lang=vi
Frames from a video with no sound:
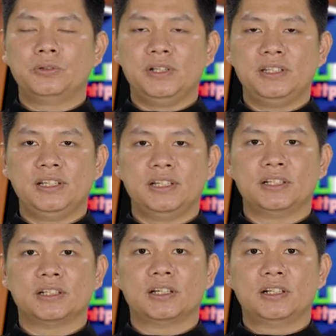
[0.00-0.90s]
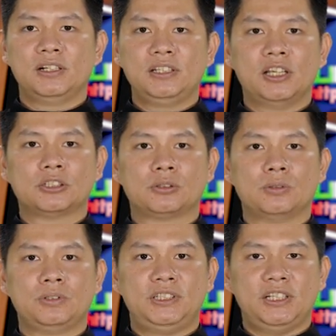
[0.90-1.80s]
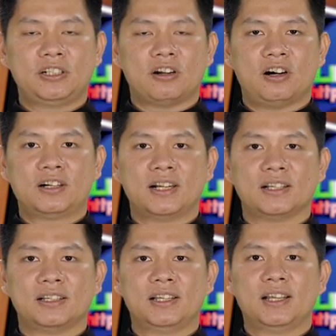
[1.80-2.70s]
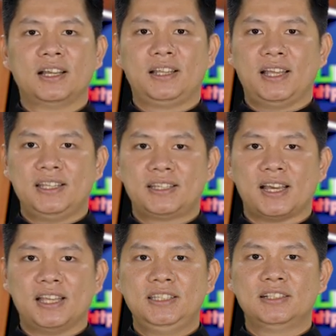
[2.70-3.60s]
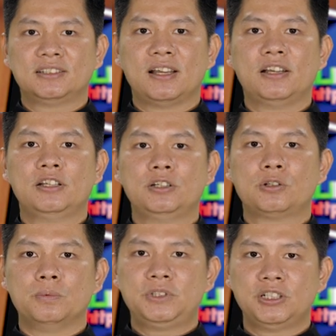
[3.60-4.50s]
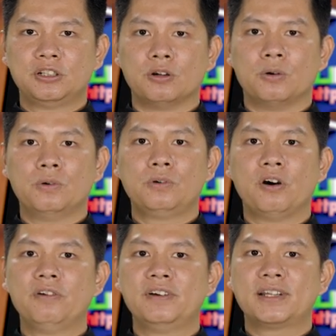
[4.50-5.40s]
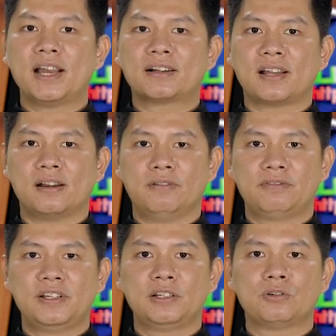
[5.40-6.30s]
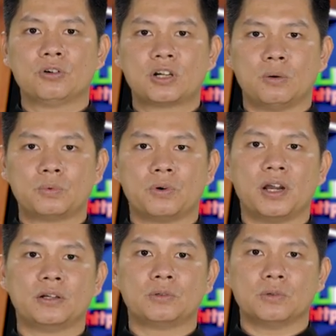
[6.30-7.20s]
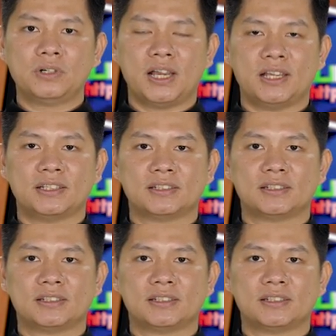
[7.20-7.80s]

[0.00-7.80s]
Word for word: Tuy nhiên, Đức Giêsu chỉ rõ rằng ngay cả như thế cũng chưa đủ đối với các thành viên của cộng đoàn của Ngài.